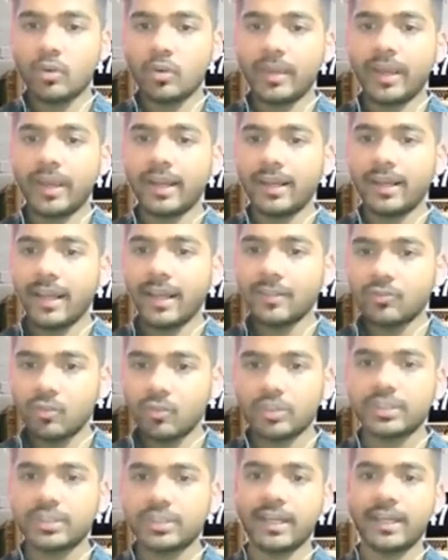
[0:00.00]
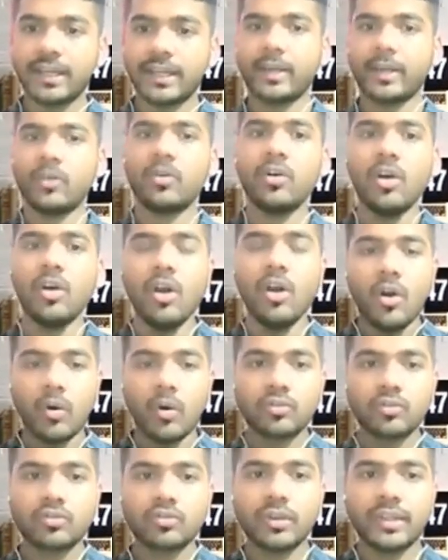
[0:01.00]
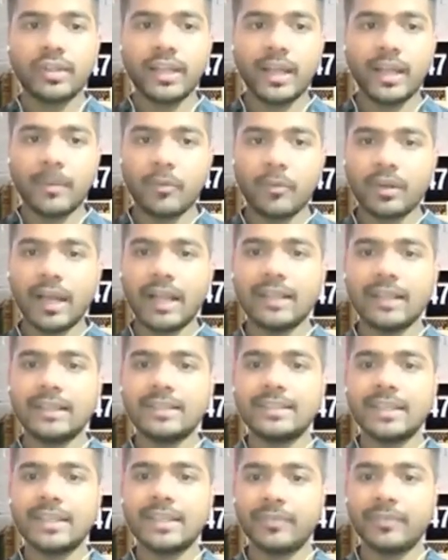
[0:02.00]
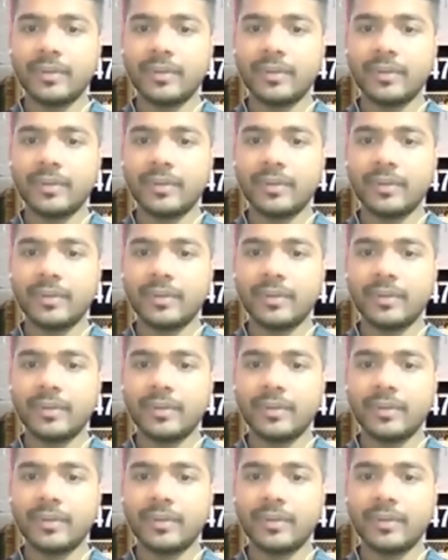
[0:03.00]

जो भी हेडलाइन सोच के रखे हो उसको इधर आप लोग डाल दीजिए